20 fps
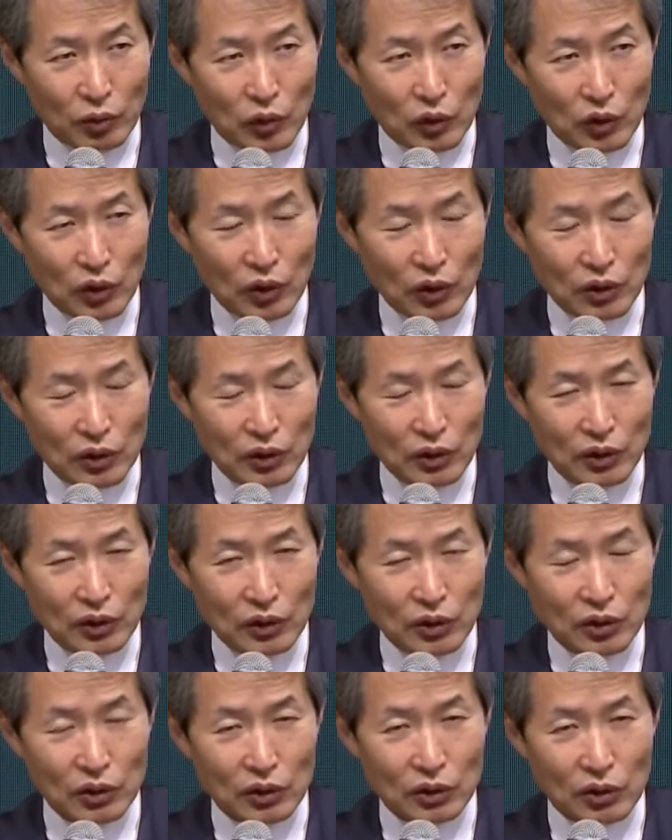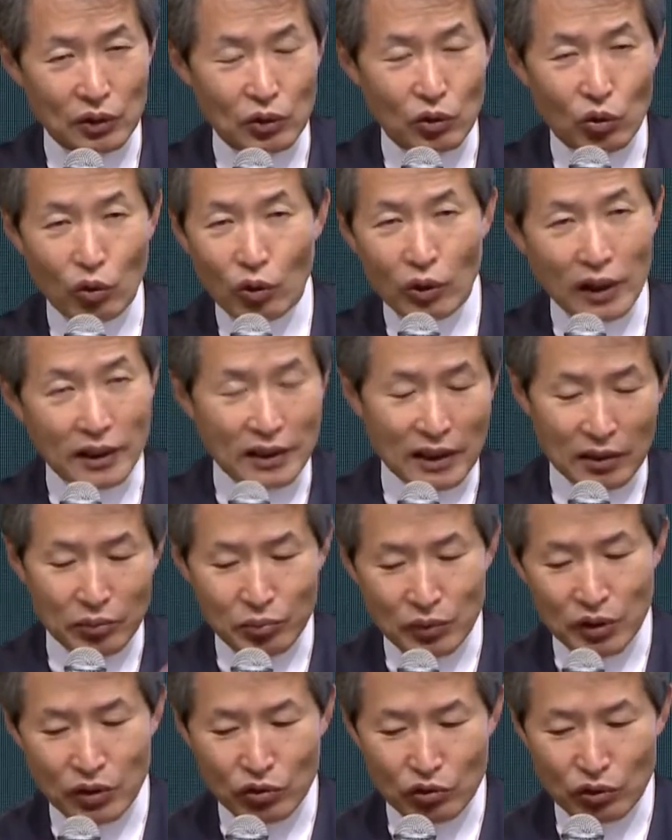없고 또는
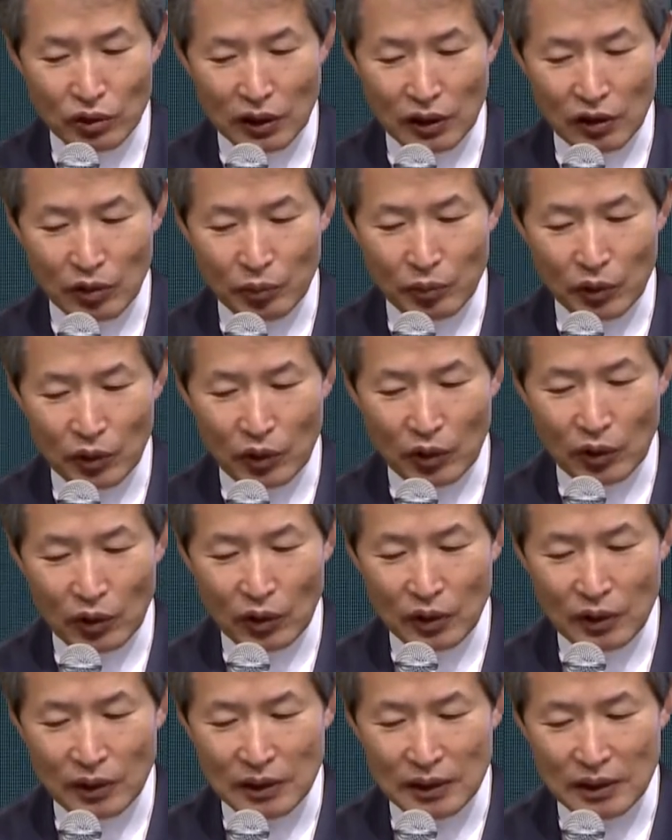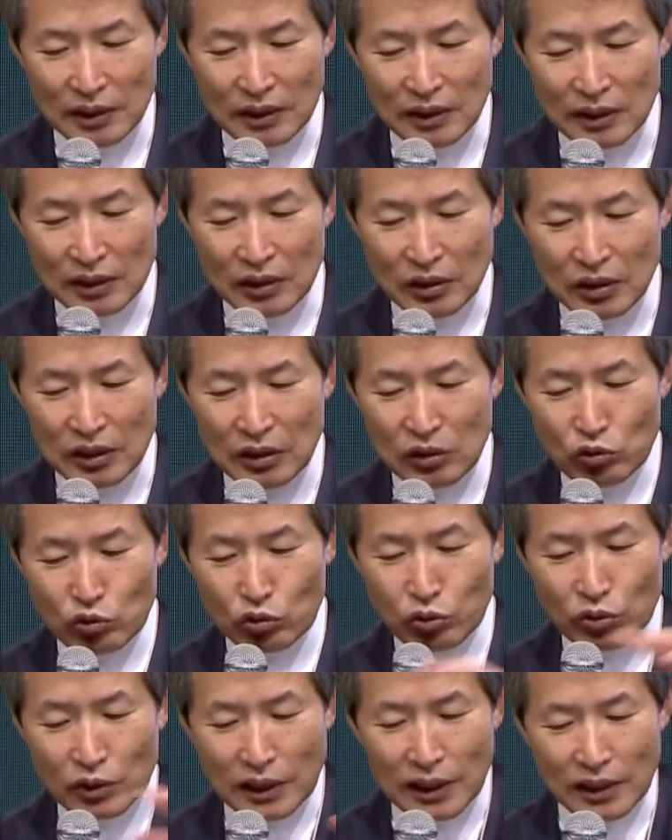공화당 민주당 없고 이
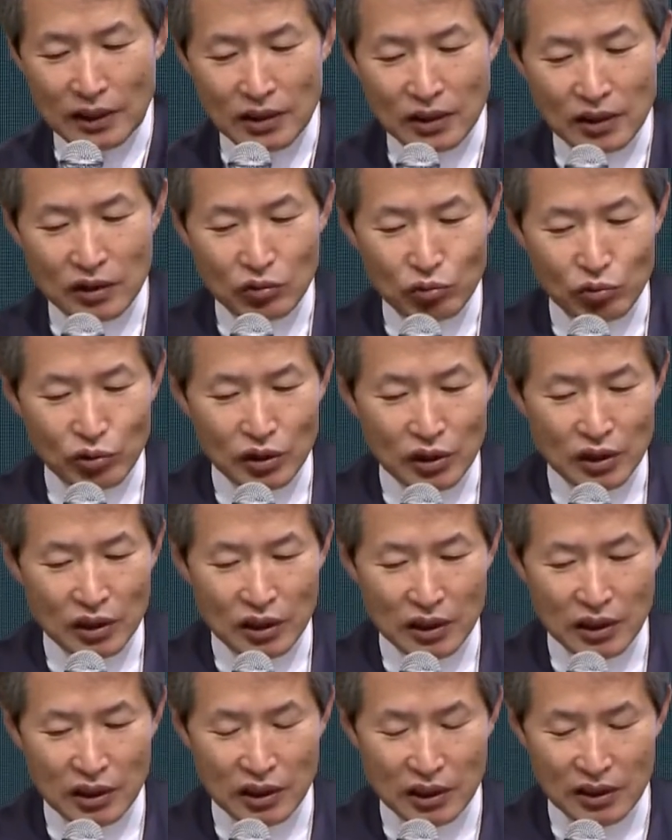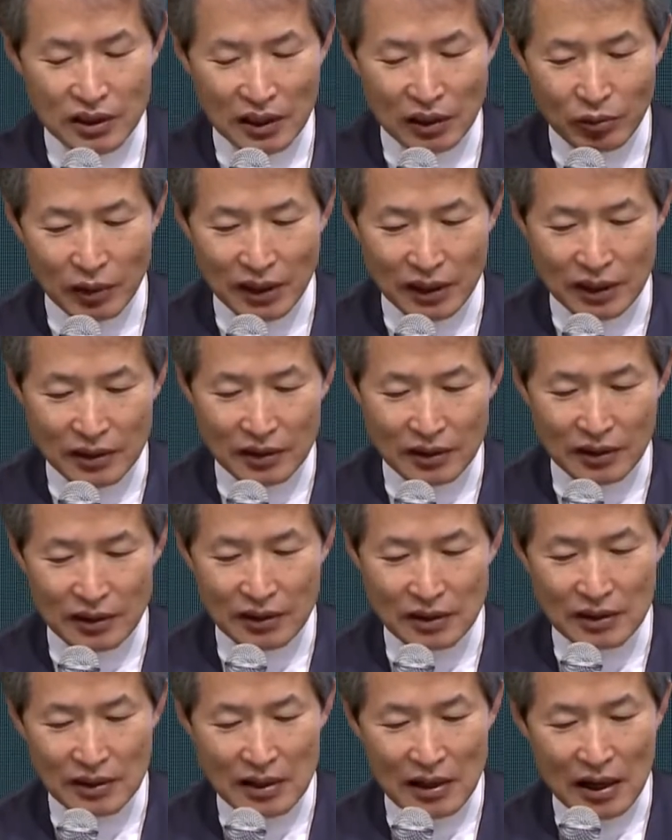국가적인 위기
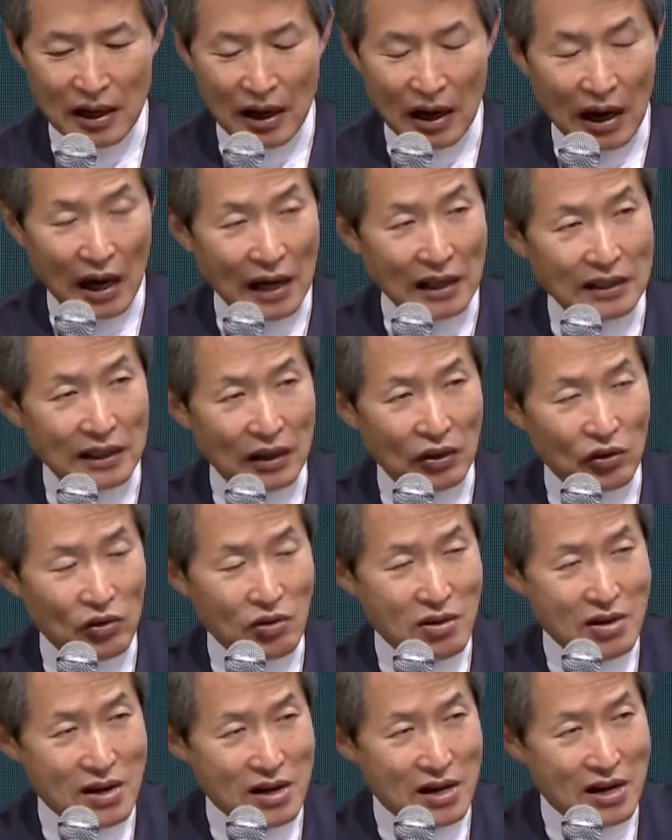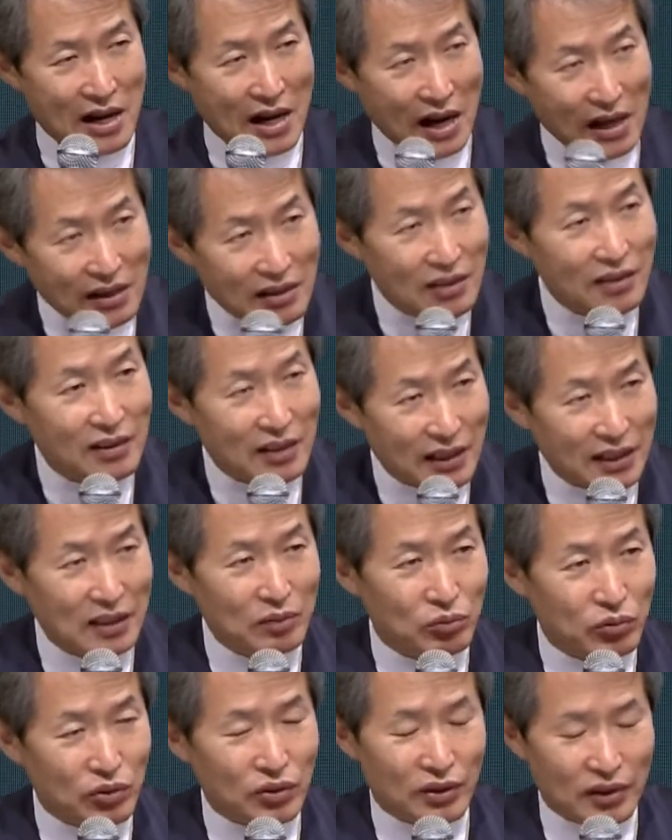상황에서는 하나로
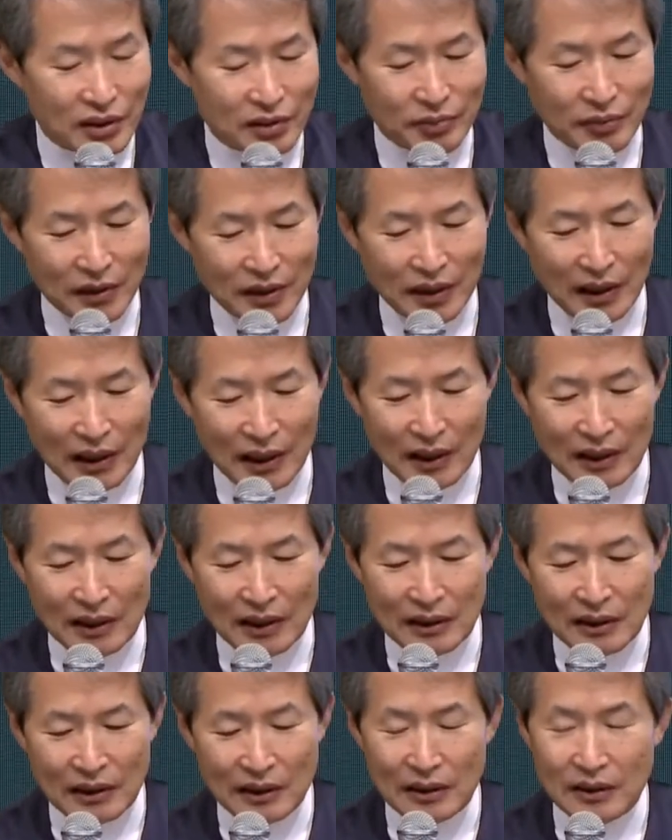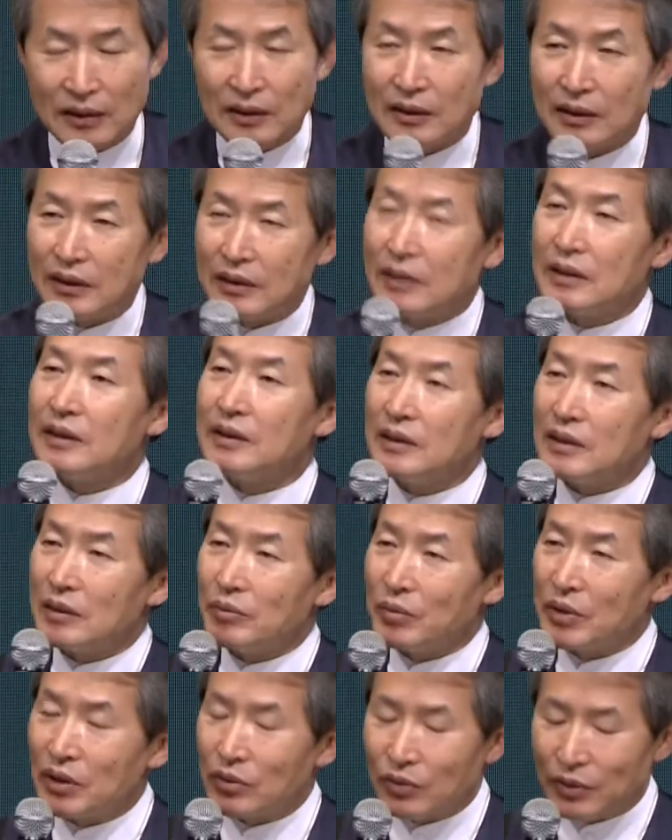강력하게 뭉칩니다. 이게
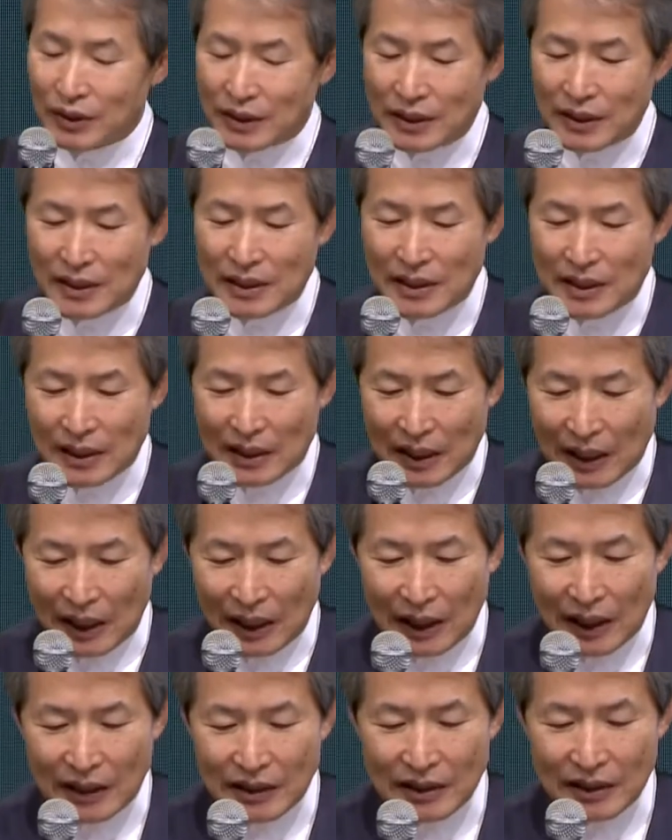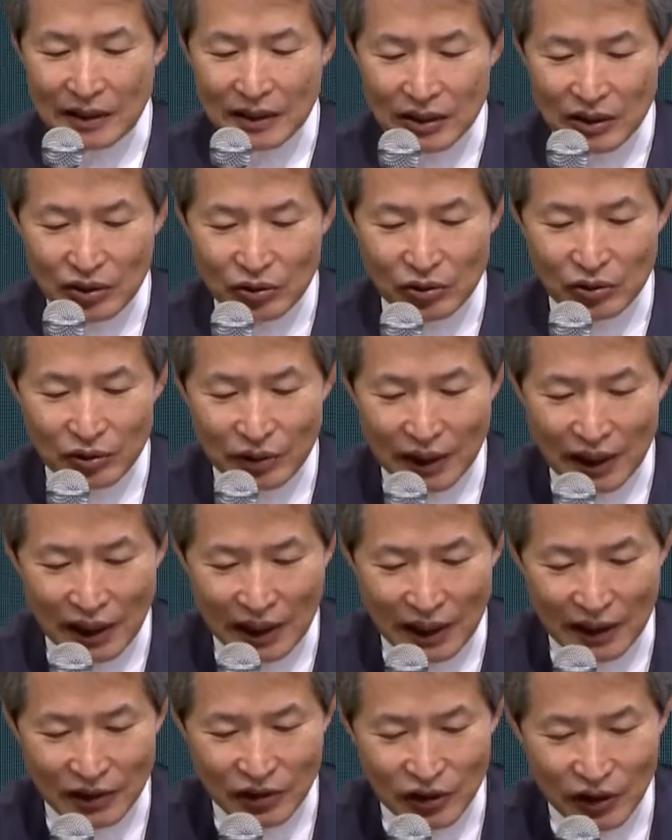이제 미국이 강한 이유 중의
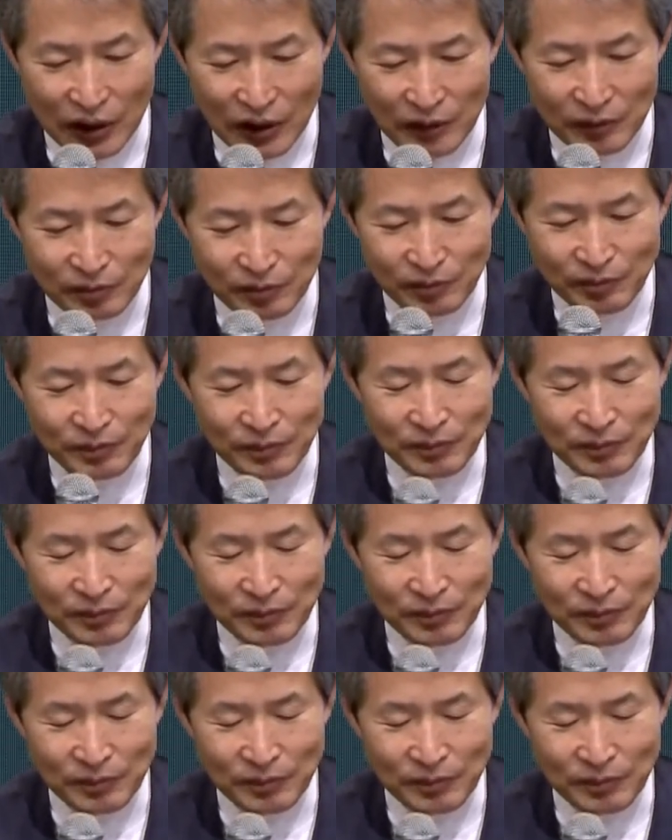하나지요.